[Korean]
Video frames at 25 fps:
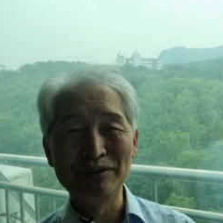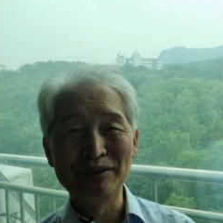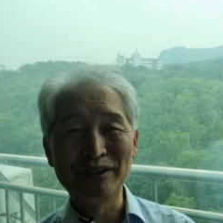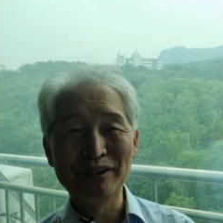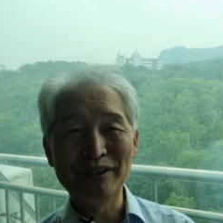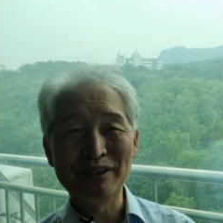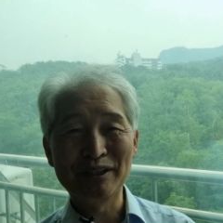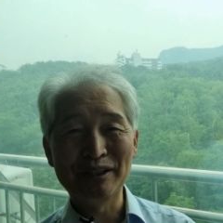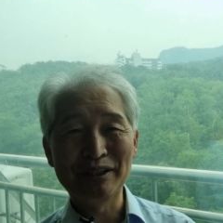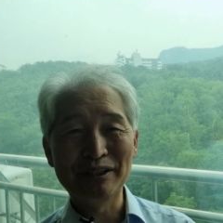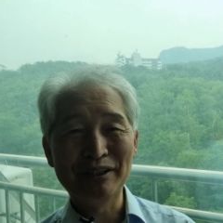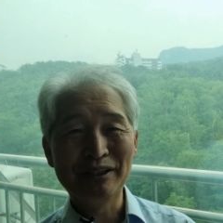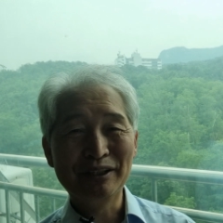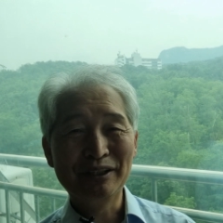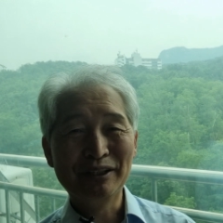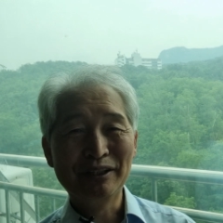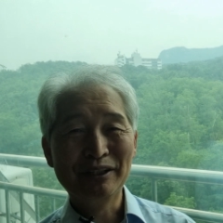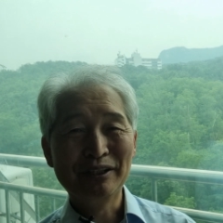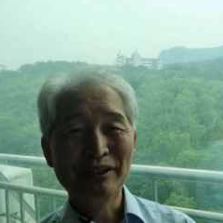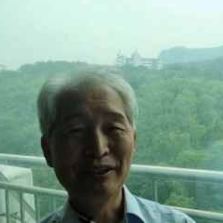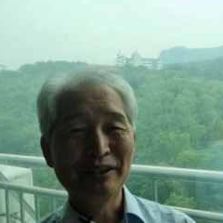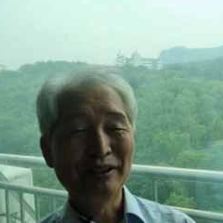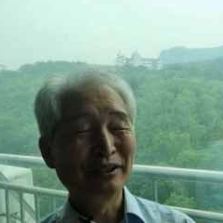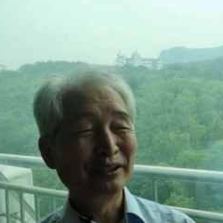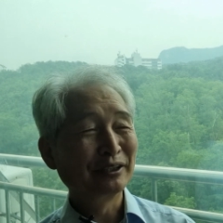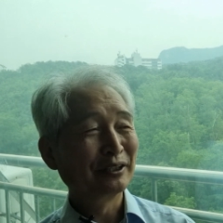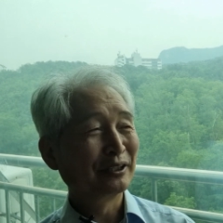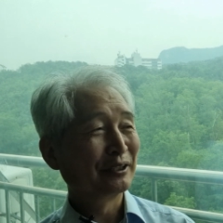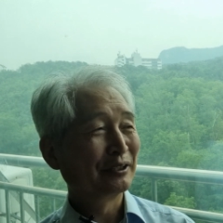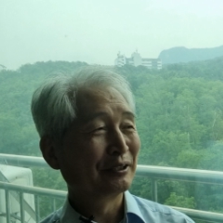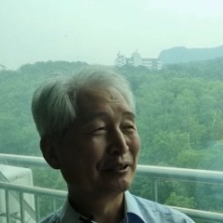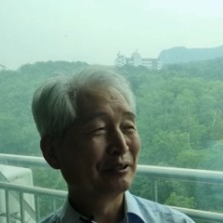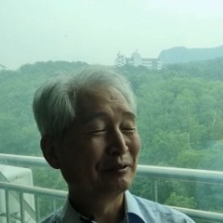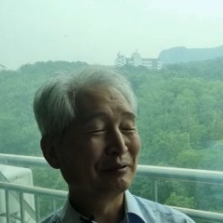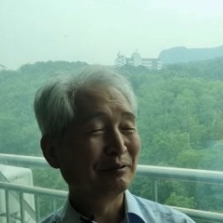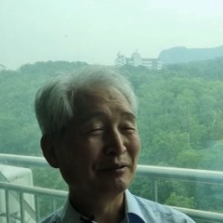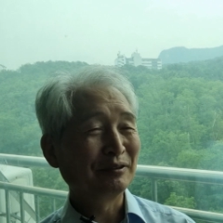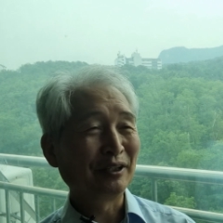이렇게 에,
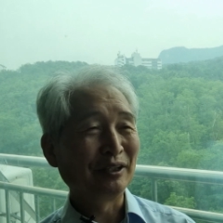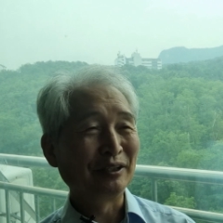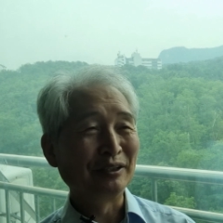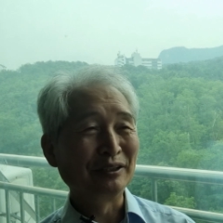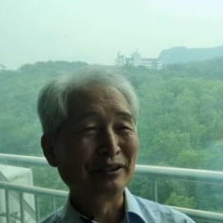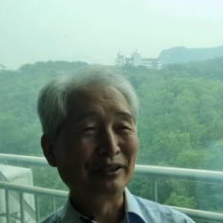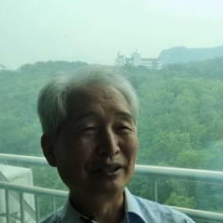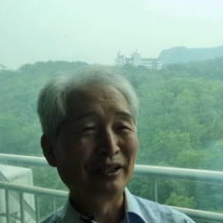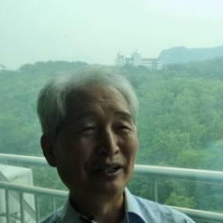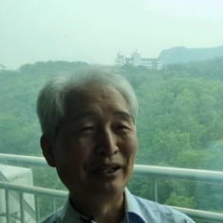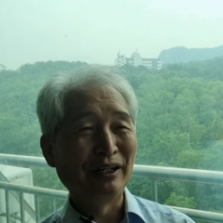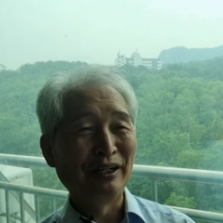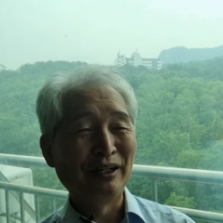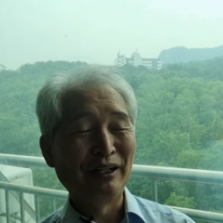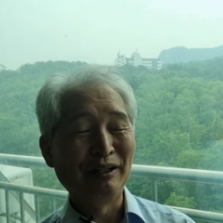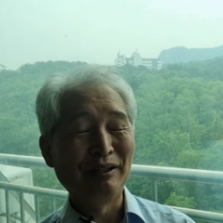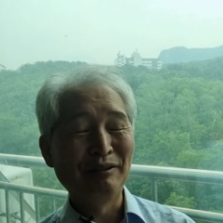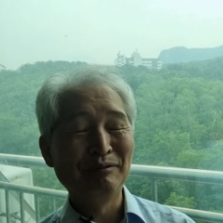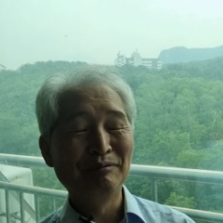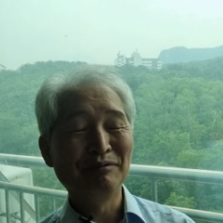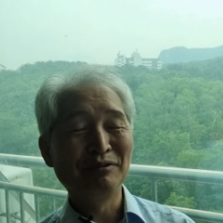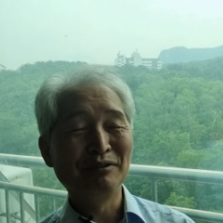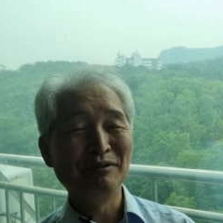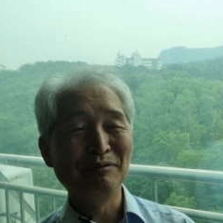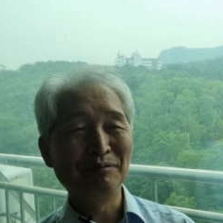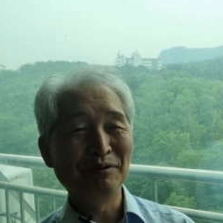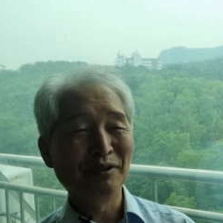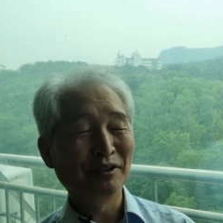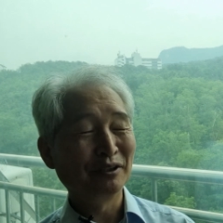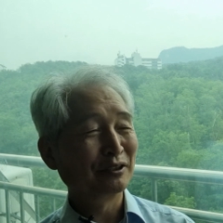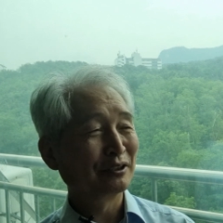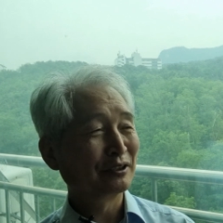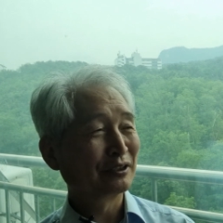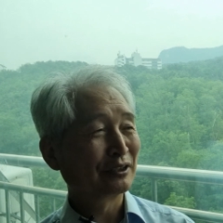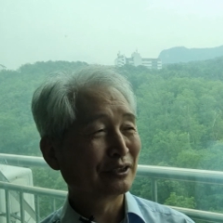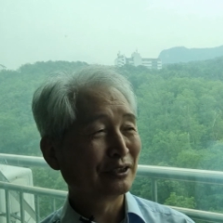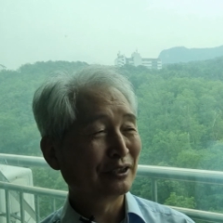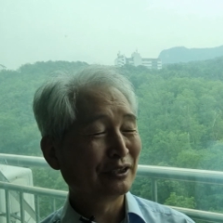예, 됐는가 아,
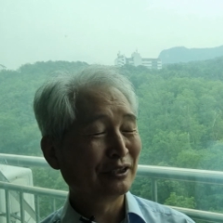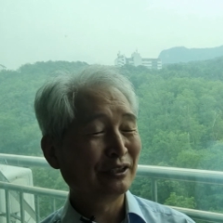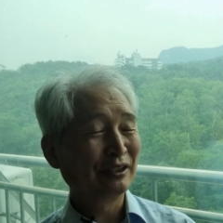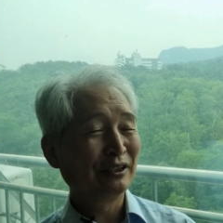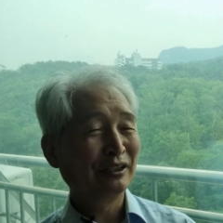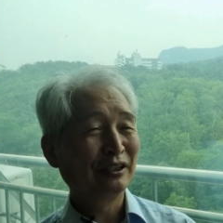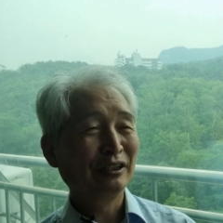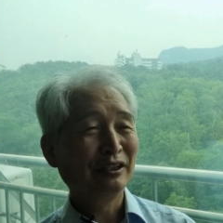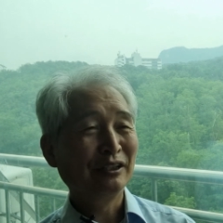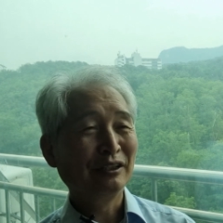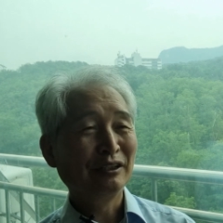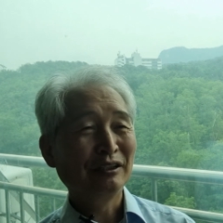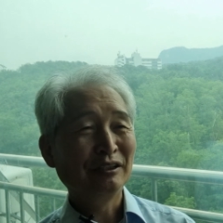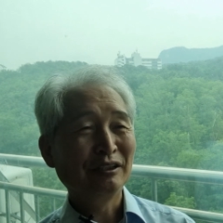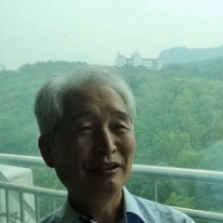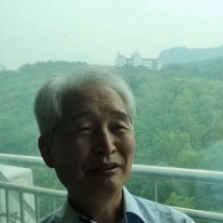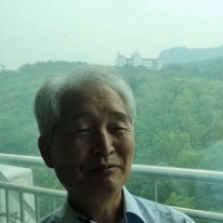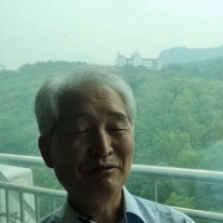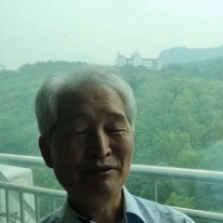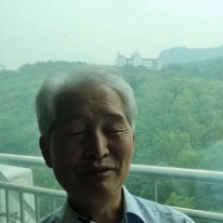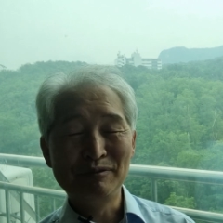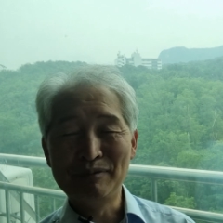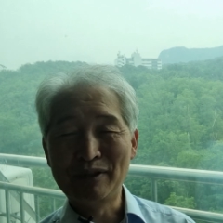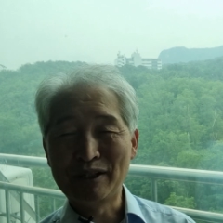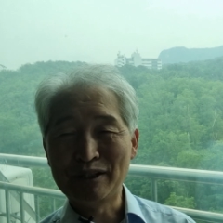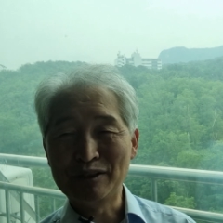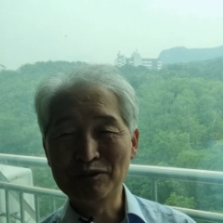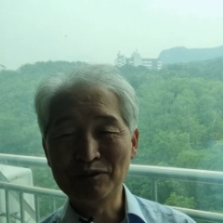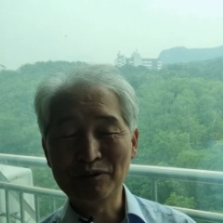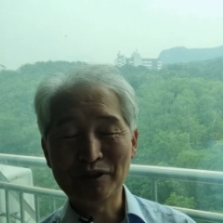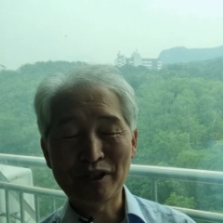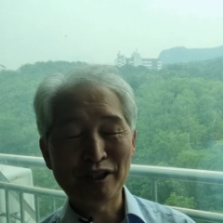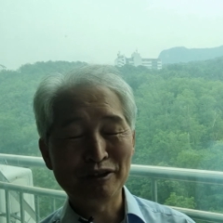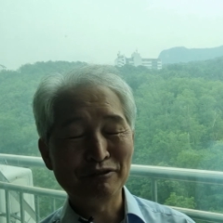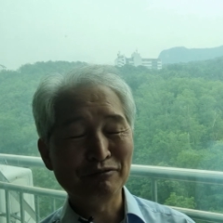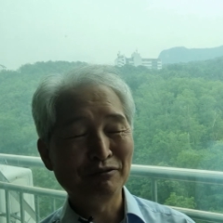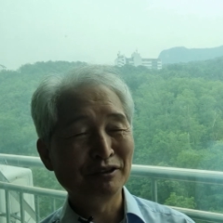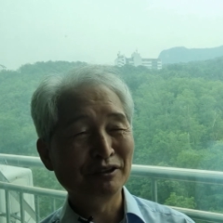불평을 불만을 좀
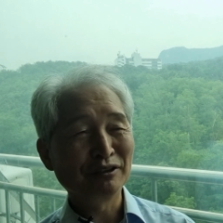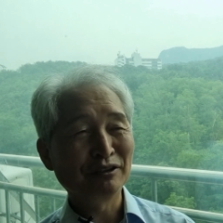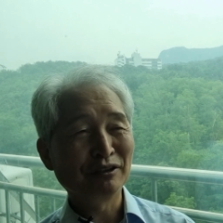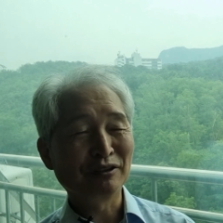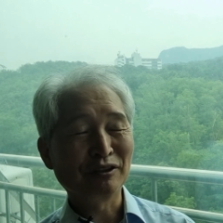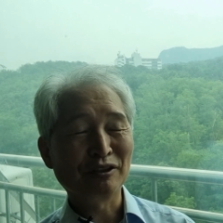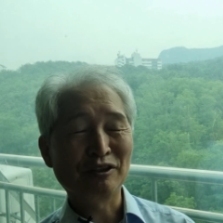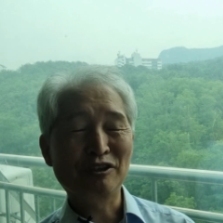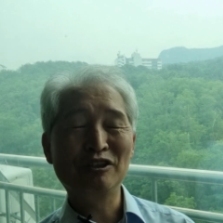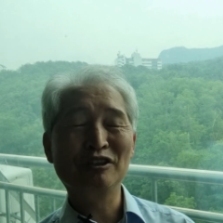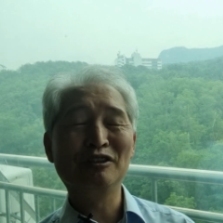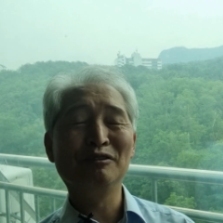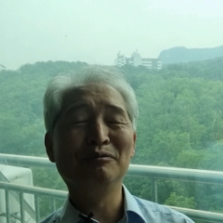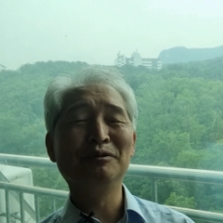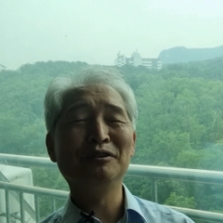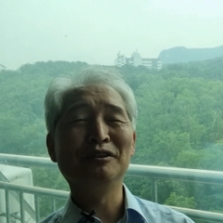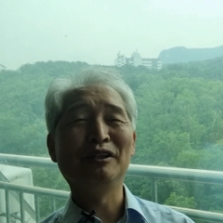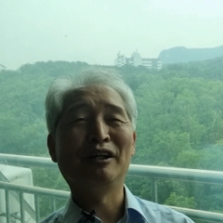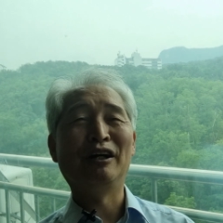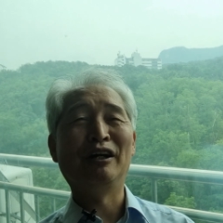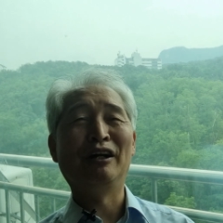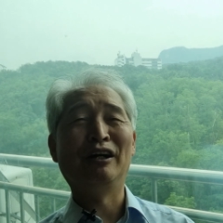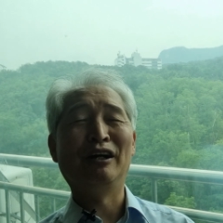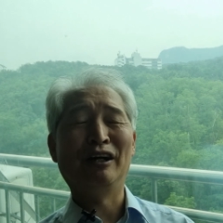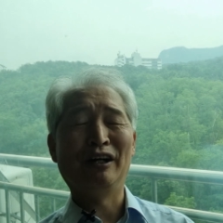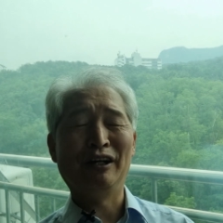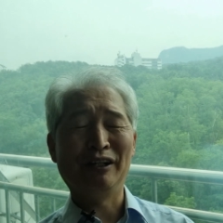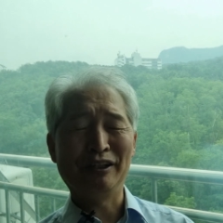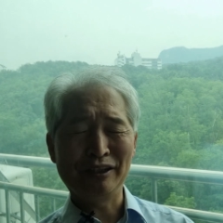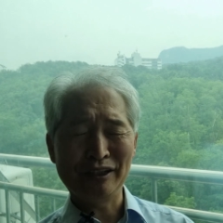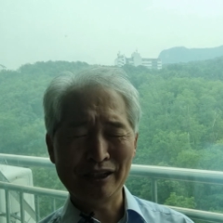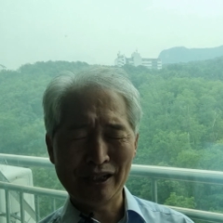가지고 있던 게 지금은 아,